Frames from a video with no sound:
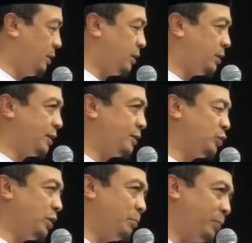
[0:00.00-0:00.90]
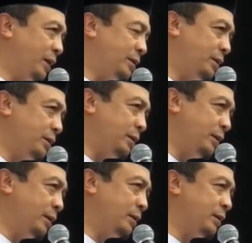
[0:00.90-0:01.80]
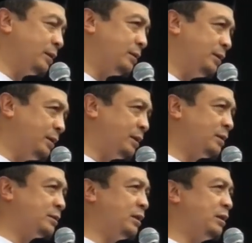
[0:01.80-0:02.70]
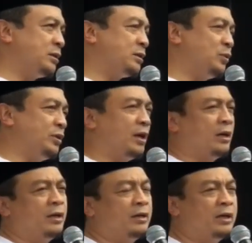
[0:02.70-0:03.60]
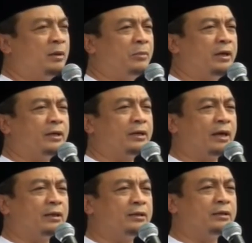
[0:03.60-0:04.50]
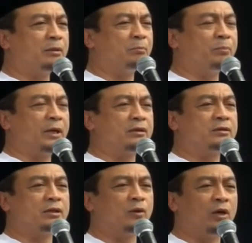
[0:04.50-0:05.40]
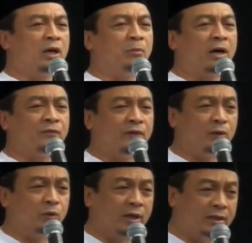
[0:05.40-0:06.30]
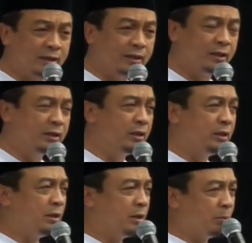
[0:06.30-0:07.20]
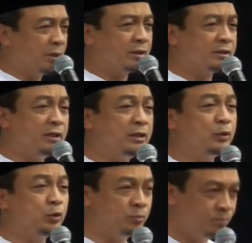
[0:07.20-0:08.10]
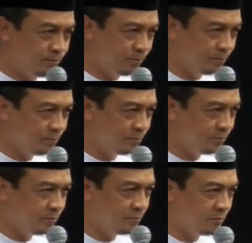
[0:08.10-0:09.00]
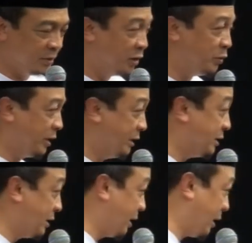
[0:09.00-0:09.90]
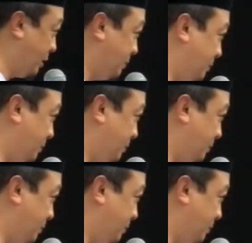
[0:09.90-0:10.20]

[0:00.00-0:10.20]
ke satu tempat dan ketika saya sudah hendak mendekati tempat sekolah menghafal Quran saya, mata saya ditutup. Begitu ya diceritakan.